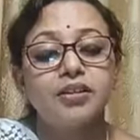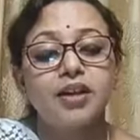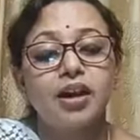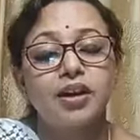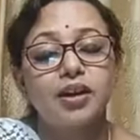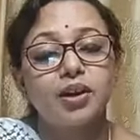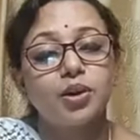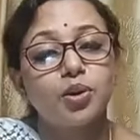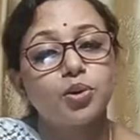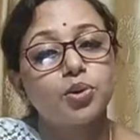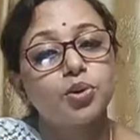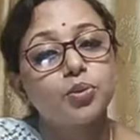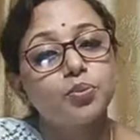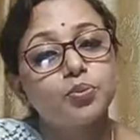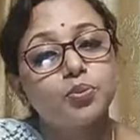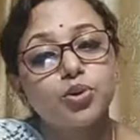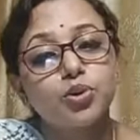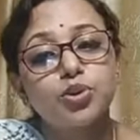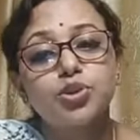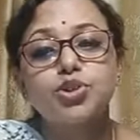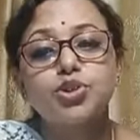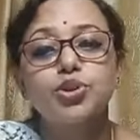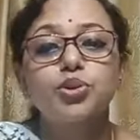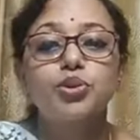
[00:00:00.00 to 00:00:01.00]
নানা রকম
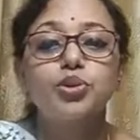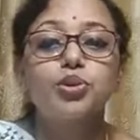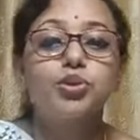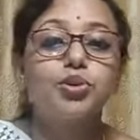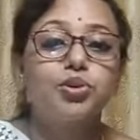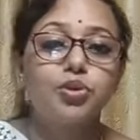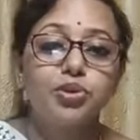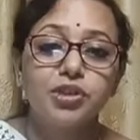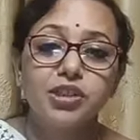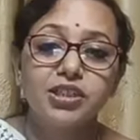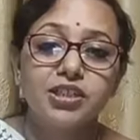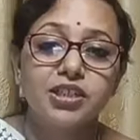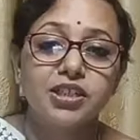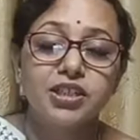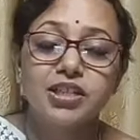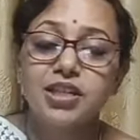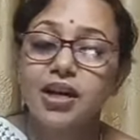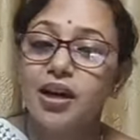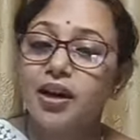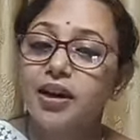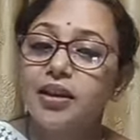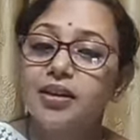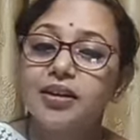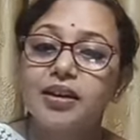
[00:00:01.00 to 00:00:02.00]
প্রসঙ্গ হয়েছে
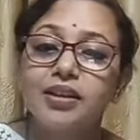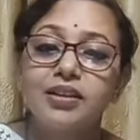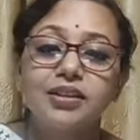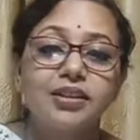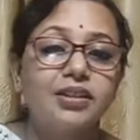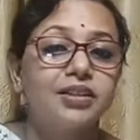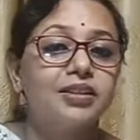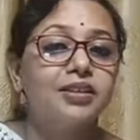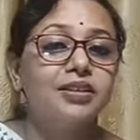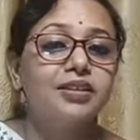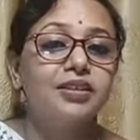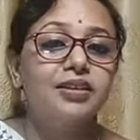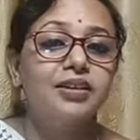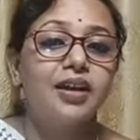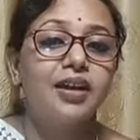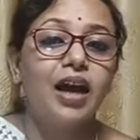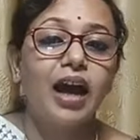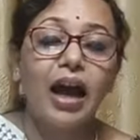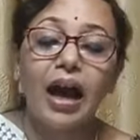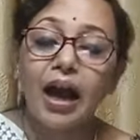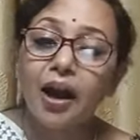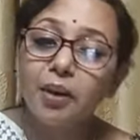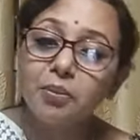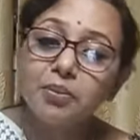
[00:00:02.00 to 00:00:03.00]
সারাটা দিন
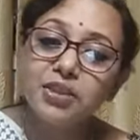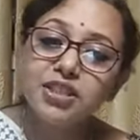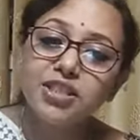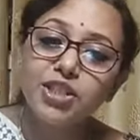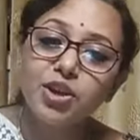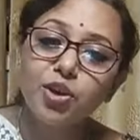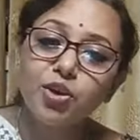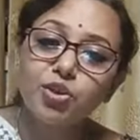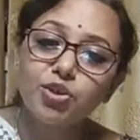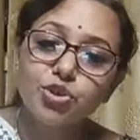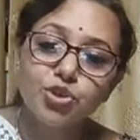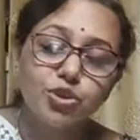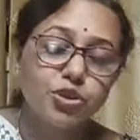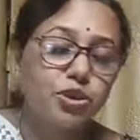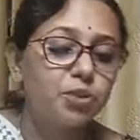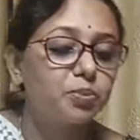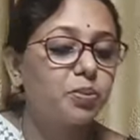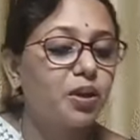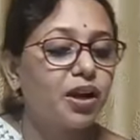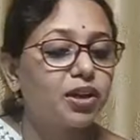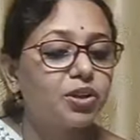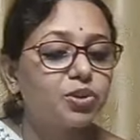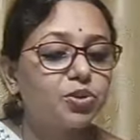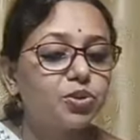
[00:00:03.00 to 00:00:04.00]
আমি যে অংশটি
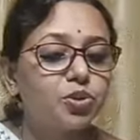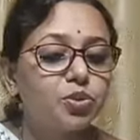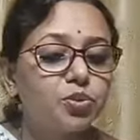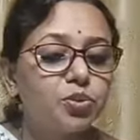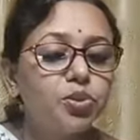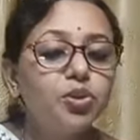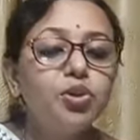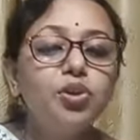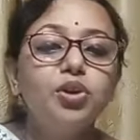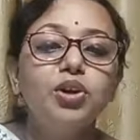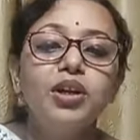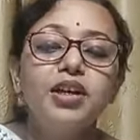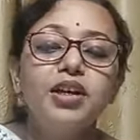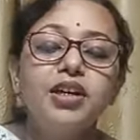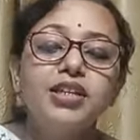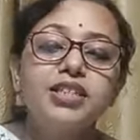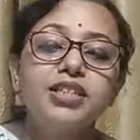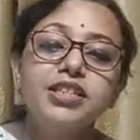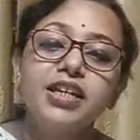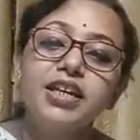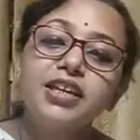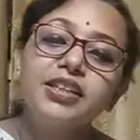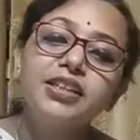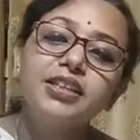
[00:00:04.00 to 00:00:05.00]
পাঠ করব
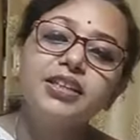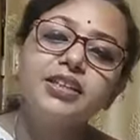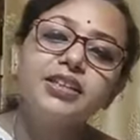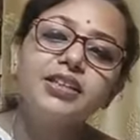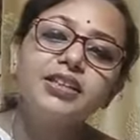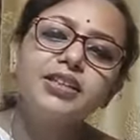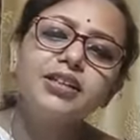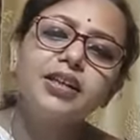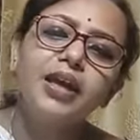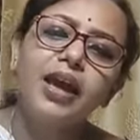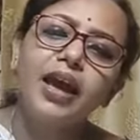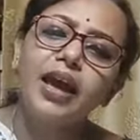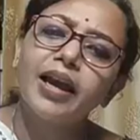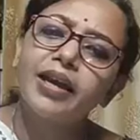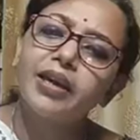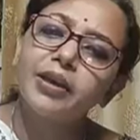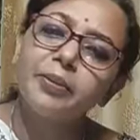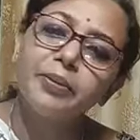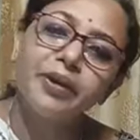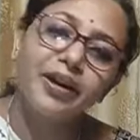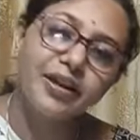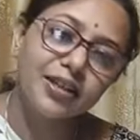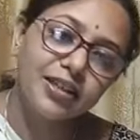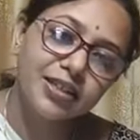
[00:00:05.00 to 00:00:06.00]
সেই দিনটির
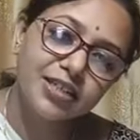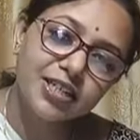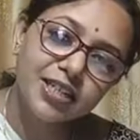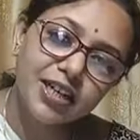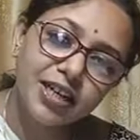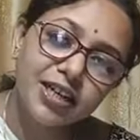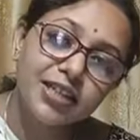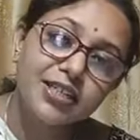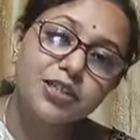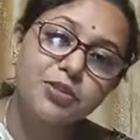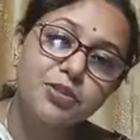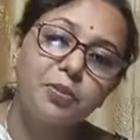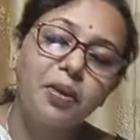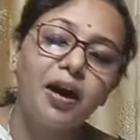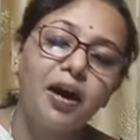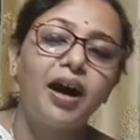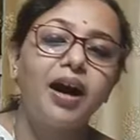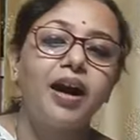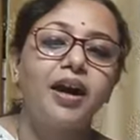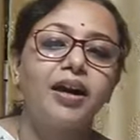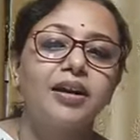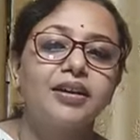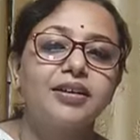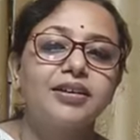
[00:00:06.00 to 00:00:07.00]
একেবারে শেষ
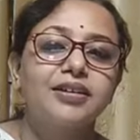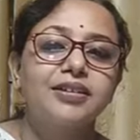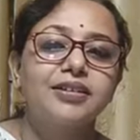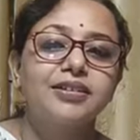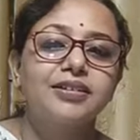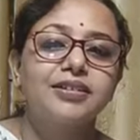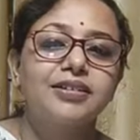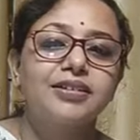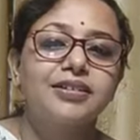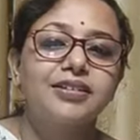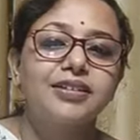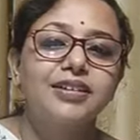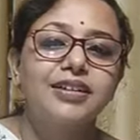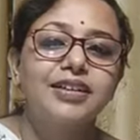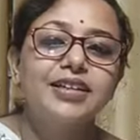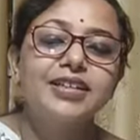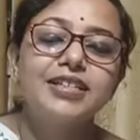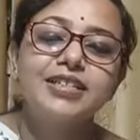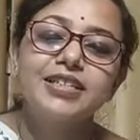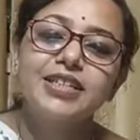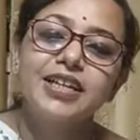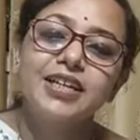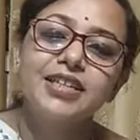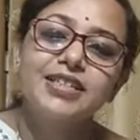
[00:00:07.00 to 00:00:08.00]
ভাগ
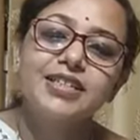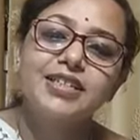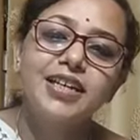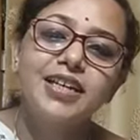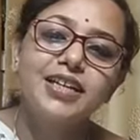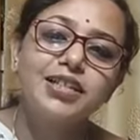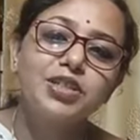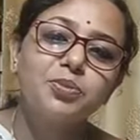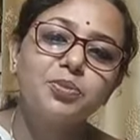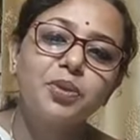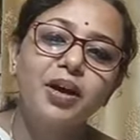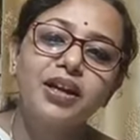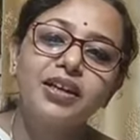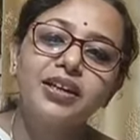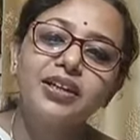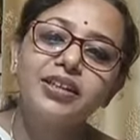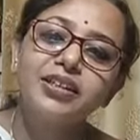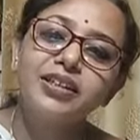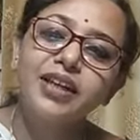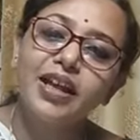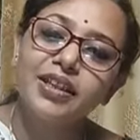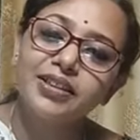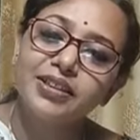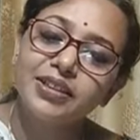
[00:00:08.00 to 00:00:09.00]
সেই শেষ ভাগে
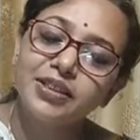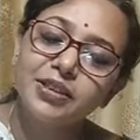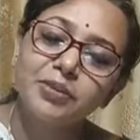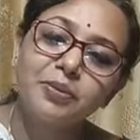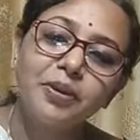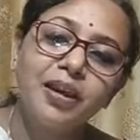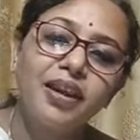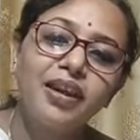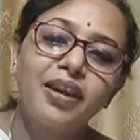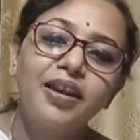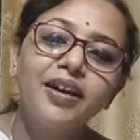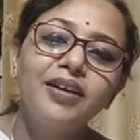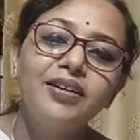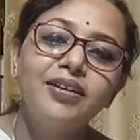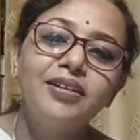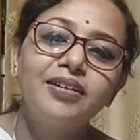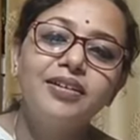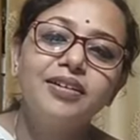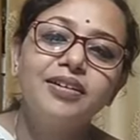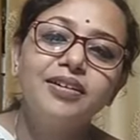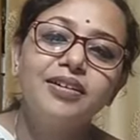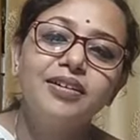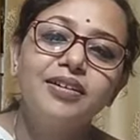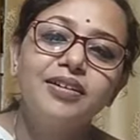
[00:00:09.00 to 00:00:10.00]
রাত্রিবেলা
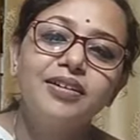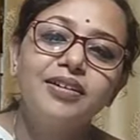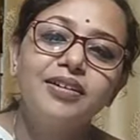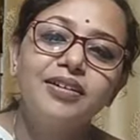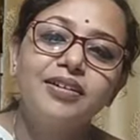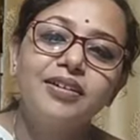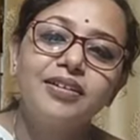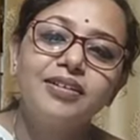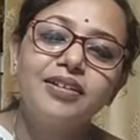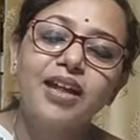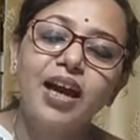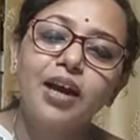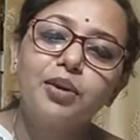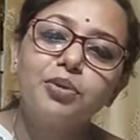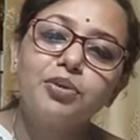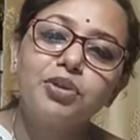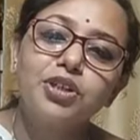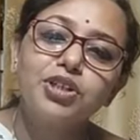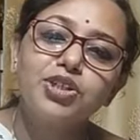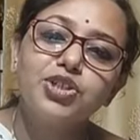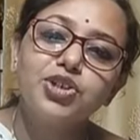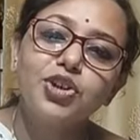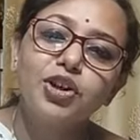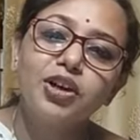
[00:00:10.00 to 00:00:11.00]

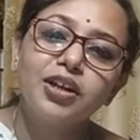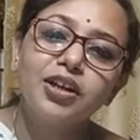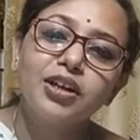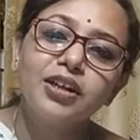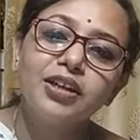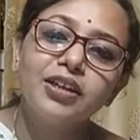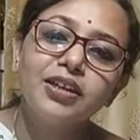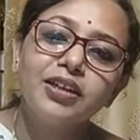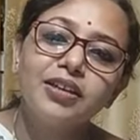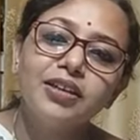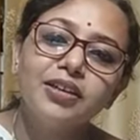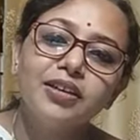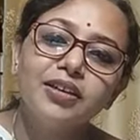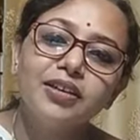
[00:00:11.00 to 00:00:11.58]
ঠাকুরের সঙ্গে